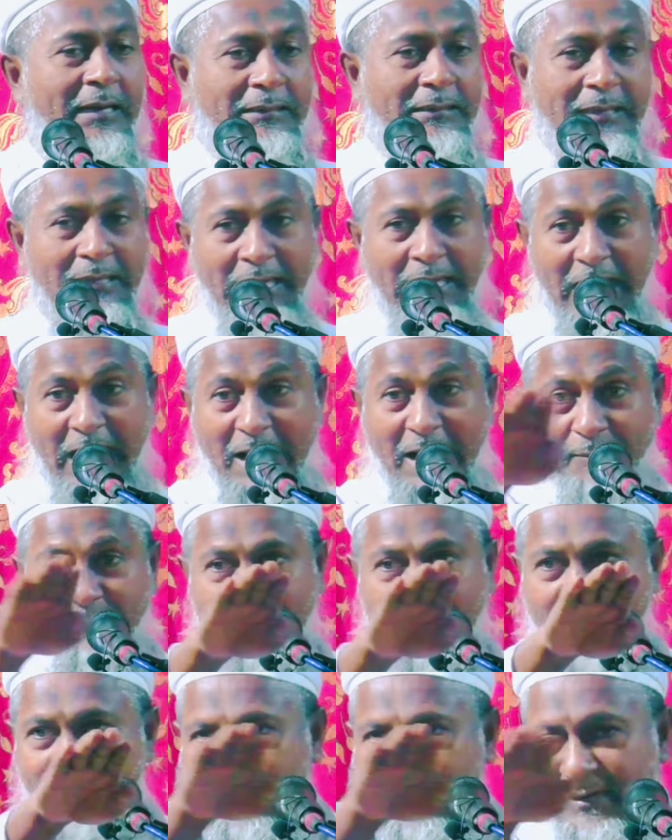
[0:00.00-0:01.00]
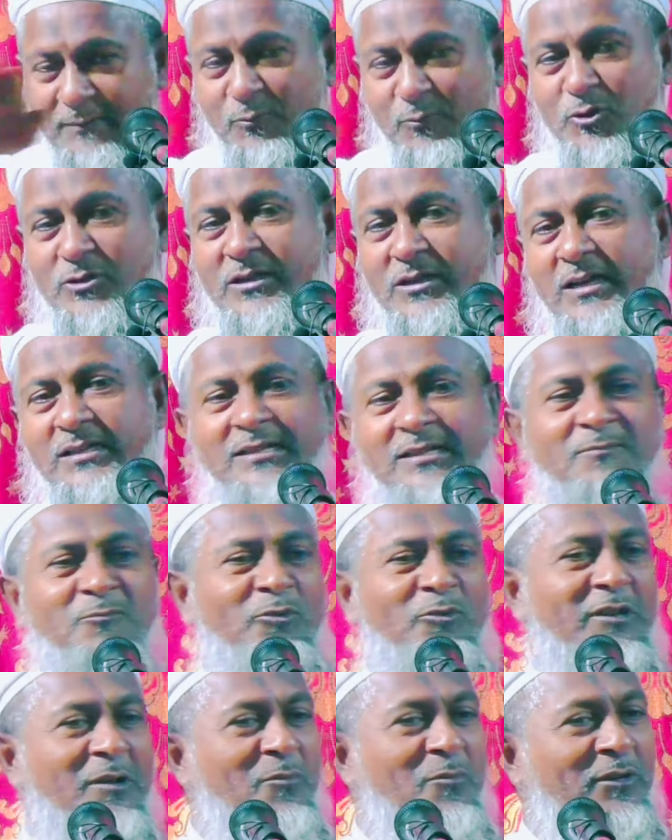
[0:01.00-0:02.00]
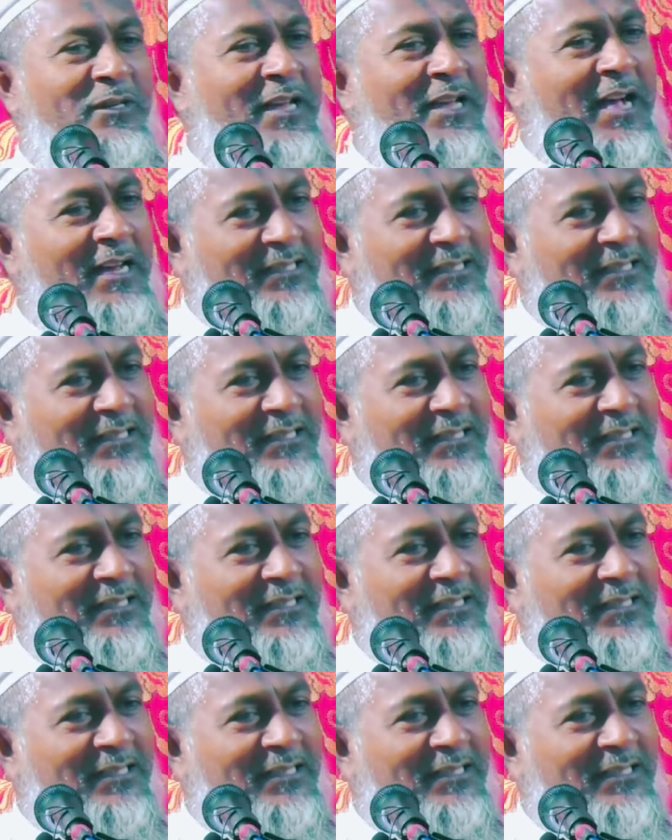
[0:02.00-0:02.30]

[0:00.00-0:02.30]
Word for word: তাহলে আমরা যারা বসে আছি মোটামুটি